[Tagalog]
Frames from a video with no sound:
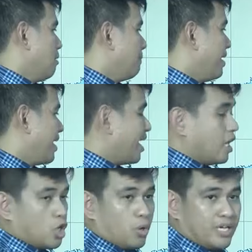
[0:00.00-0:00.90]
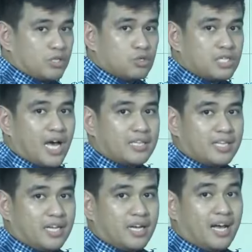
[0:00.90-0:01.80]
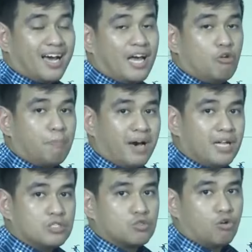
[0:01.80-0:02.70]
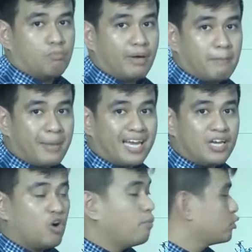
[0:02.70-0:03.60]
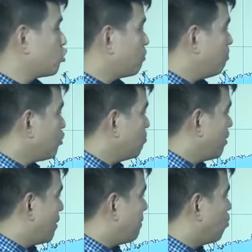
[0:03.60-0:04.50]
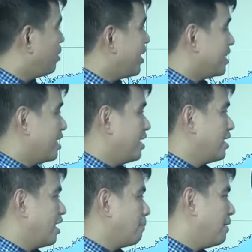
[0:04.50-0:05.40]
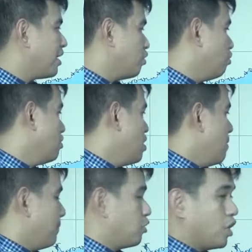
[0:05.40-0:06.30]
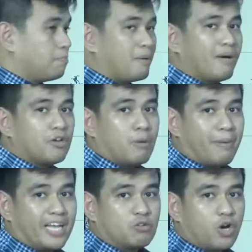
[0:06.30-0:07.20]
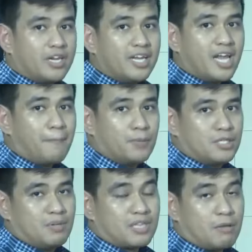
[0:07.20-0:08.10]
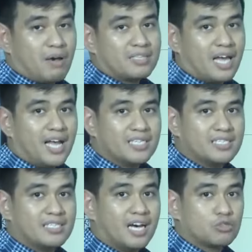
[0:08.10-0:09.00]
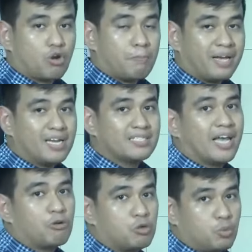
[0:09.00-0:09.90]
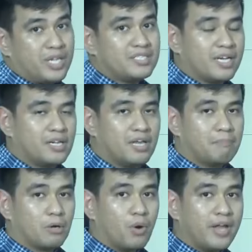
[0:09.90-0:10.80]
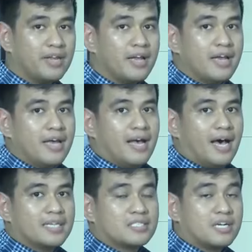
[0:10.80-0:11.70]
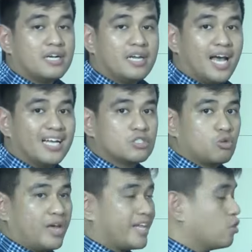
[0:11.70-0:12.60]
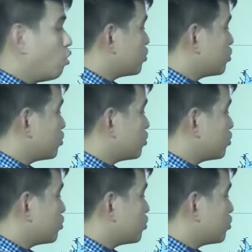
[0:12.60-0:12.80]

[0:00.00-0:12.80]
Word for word: may kalayuan ito sa ating uh, kalupaan. So mainly offshore po yung mga pag-ulan na dala ng ah, bagyo. Pero gayon pa man, yung nabanggit ko kanina, posible tayo magtaas ng Tropical Cyclone Wind Signal number 1 as early as tonight or